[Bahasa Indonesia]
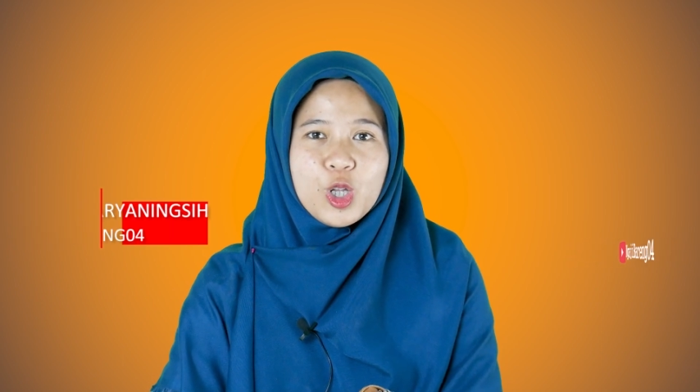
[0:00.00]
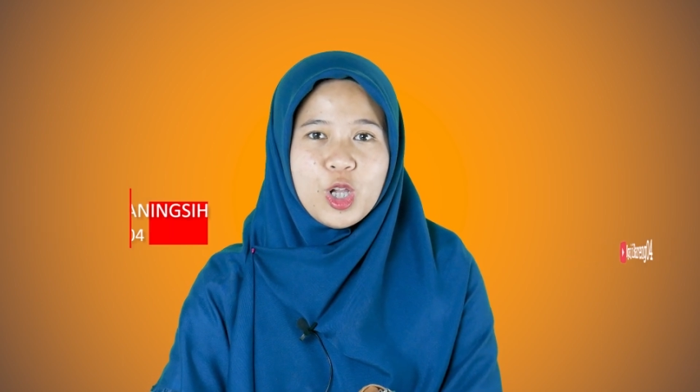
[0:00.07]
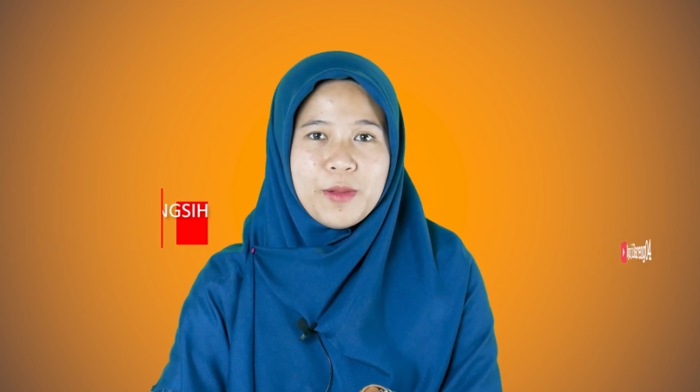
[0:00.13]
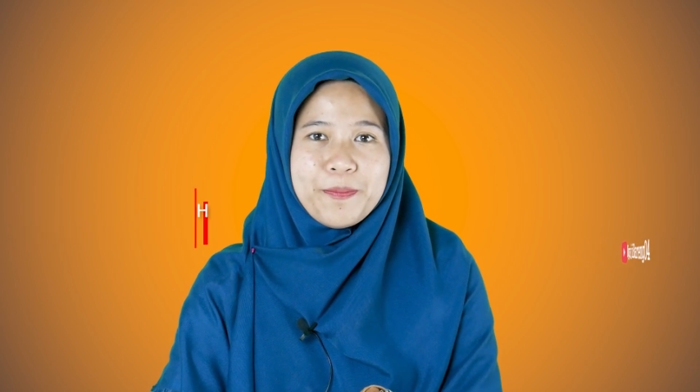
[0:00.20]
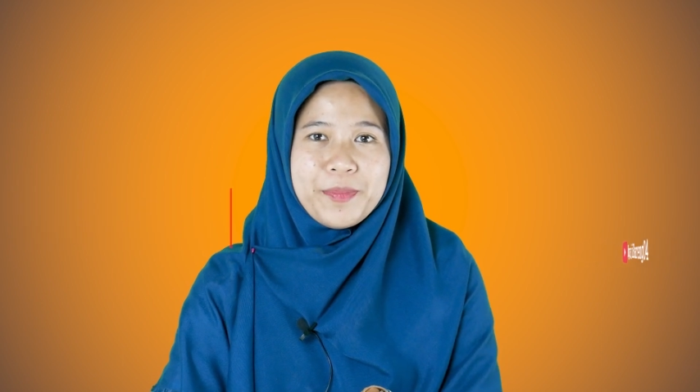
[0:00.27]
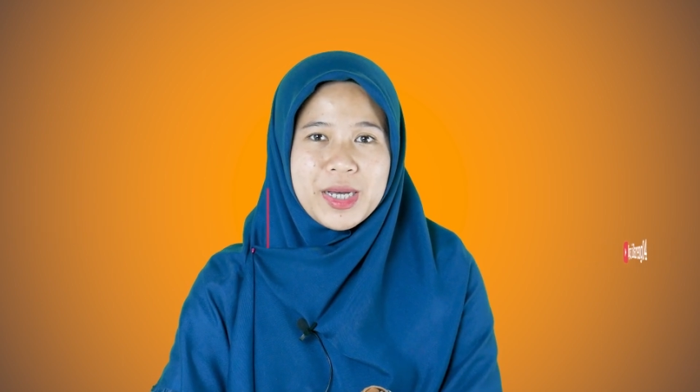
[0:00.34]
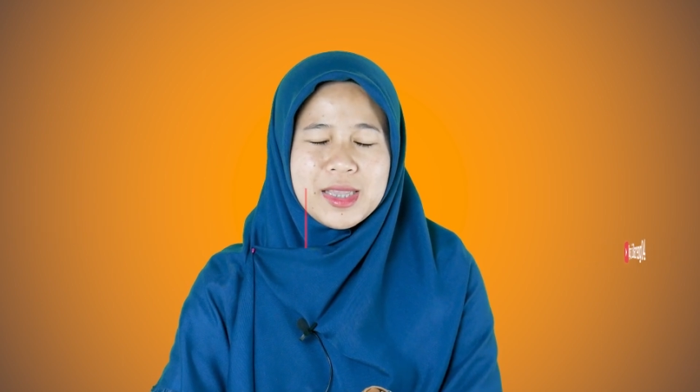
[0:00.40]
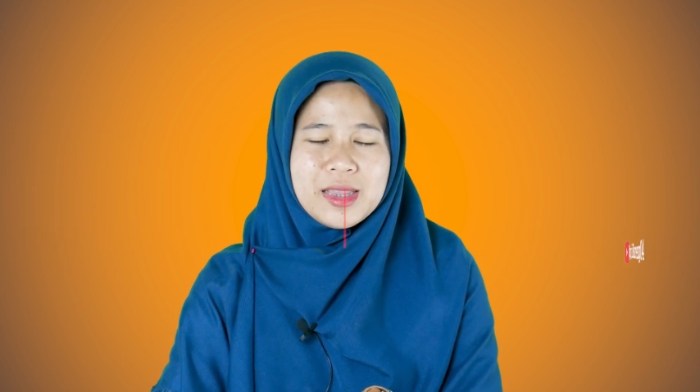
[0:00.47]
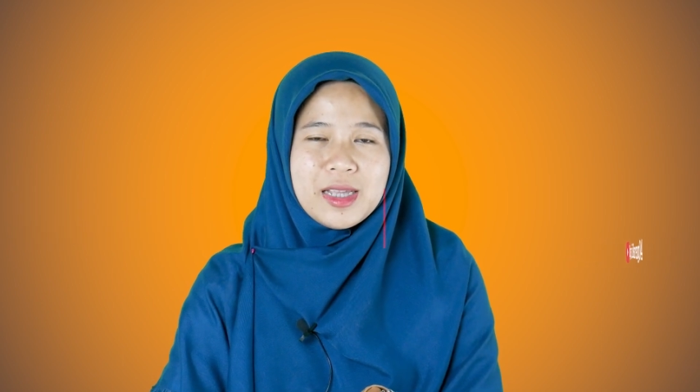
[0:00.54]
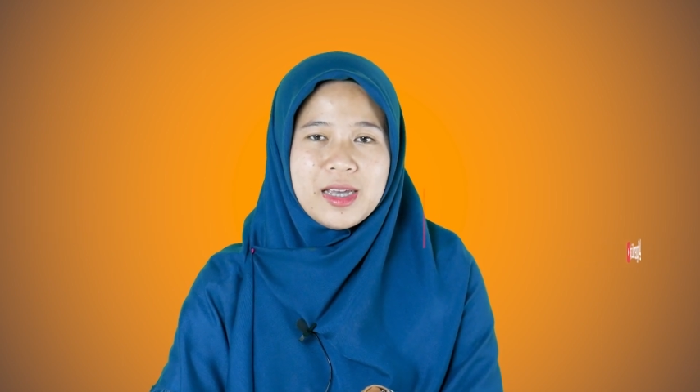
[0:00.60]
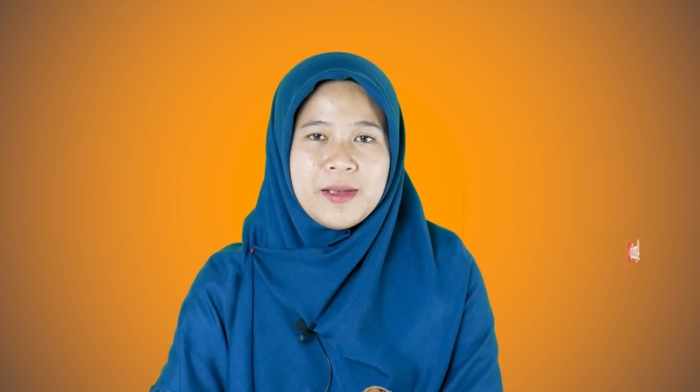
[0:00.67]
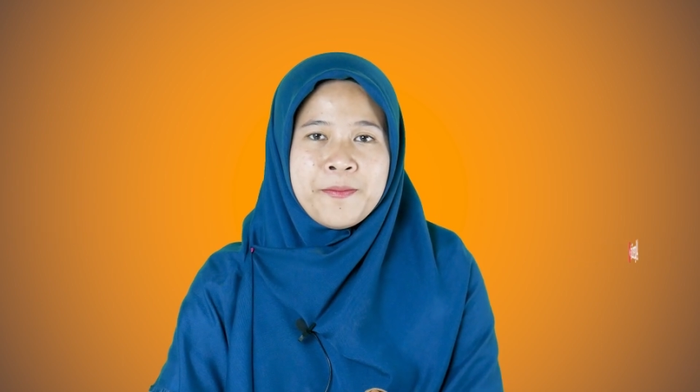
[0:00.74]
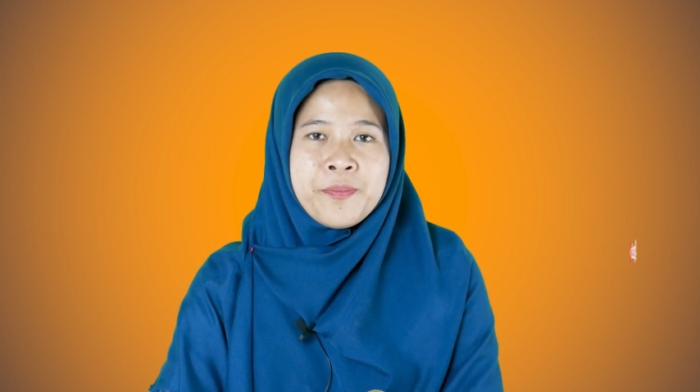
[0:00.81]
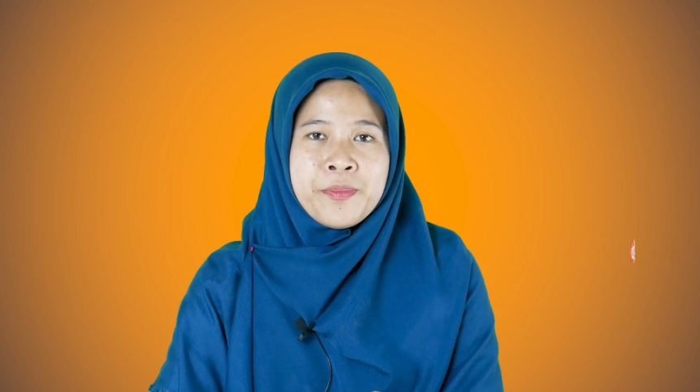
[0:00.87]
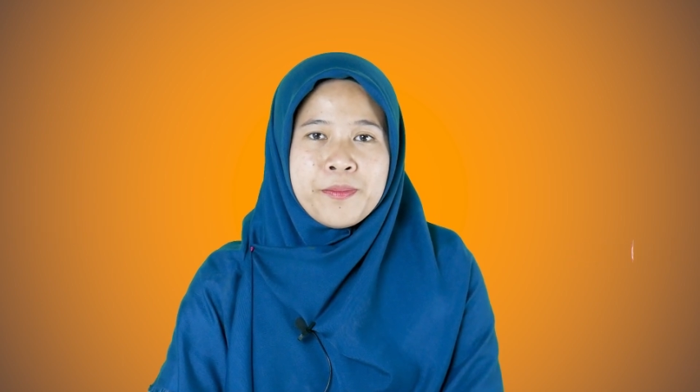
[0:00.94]

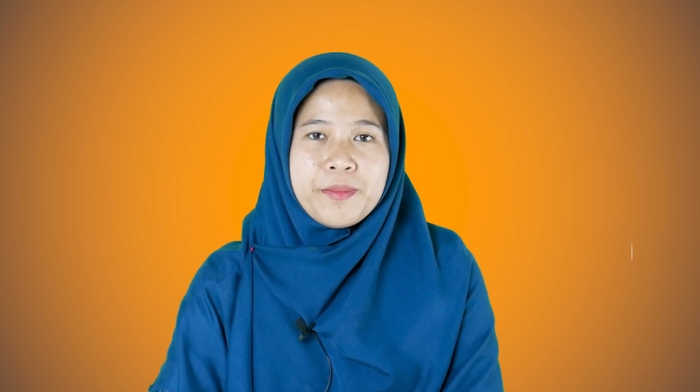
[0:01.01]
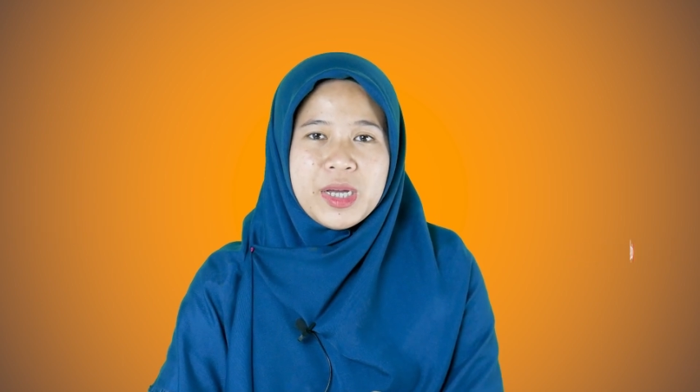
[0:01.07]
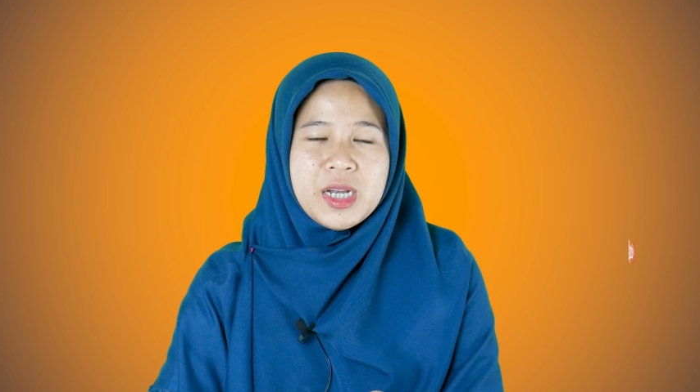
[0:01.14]
04.